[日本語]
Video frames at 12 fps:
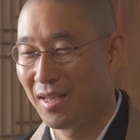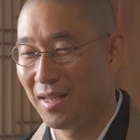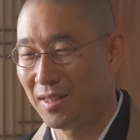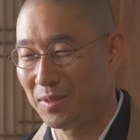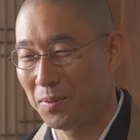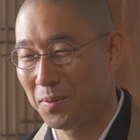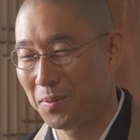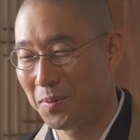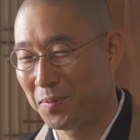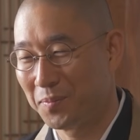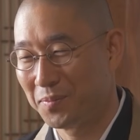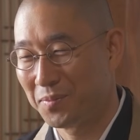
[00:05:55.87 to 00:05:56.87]
あ
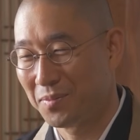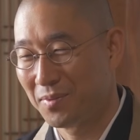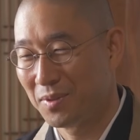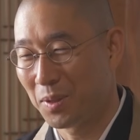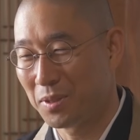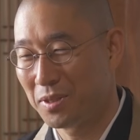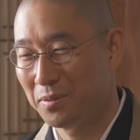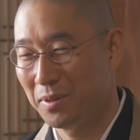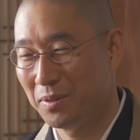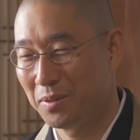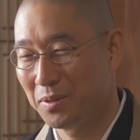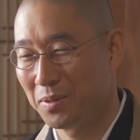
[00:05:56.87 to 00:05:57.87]
の年
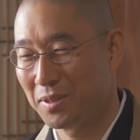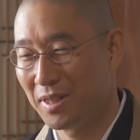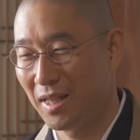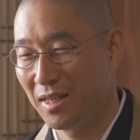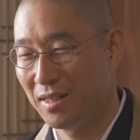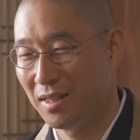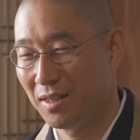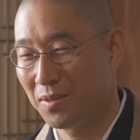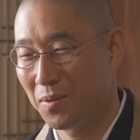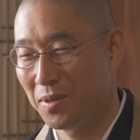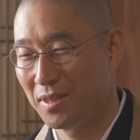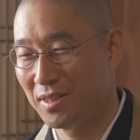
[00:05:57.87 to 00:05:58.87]
上の女性に
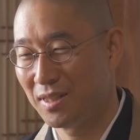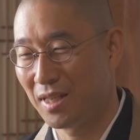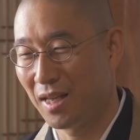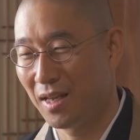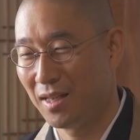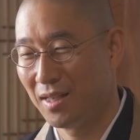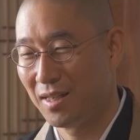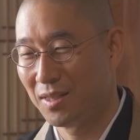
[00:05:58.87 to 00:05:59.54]
恋して